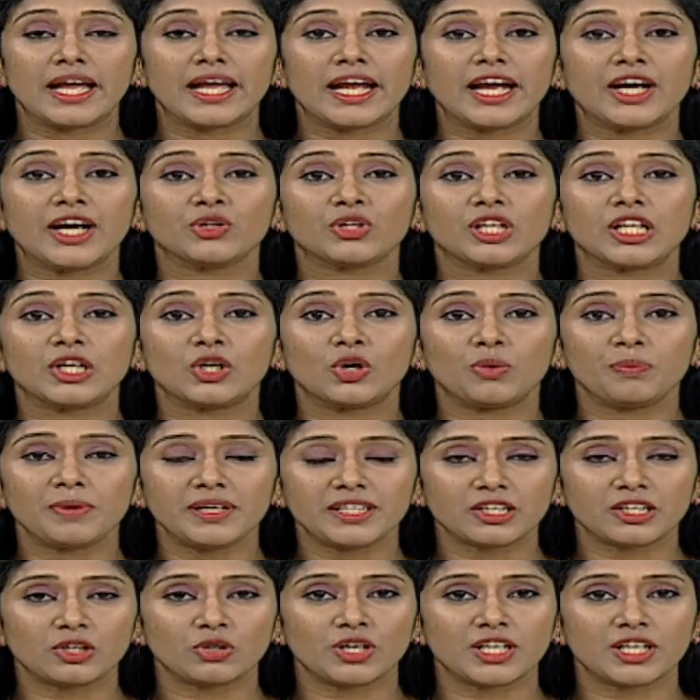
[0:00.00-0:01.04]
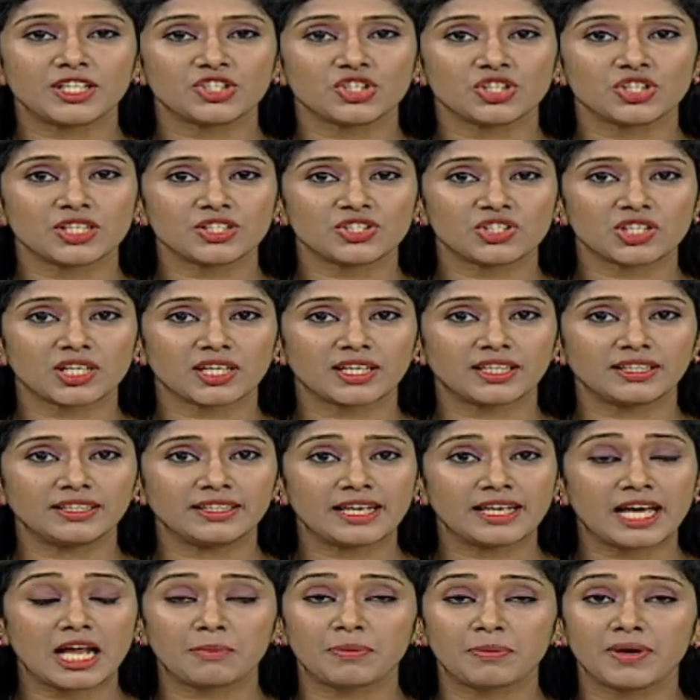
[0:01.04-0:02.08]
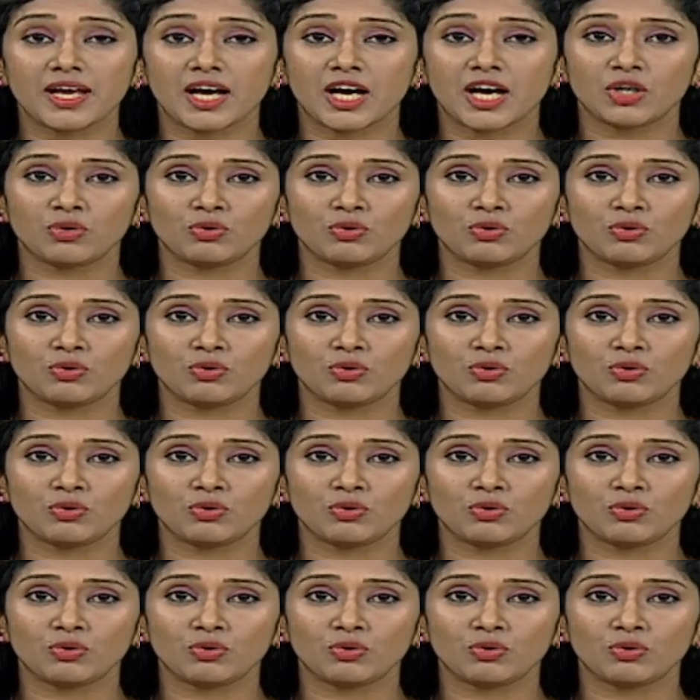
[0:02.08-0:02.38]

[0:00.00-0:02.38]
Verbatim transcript: ఏడు కిలోమీటర్లు నడిచిన జగన్ నలభై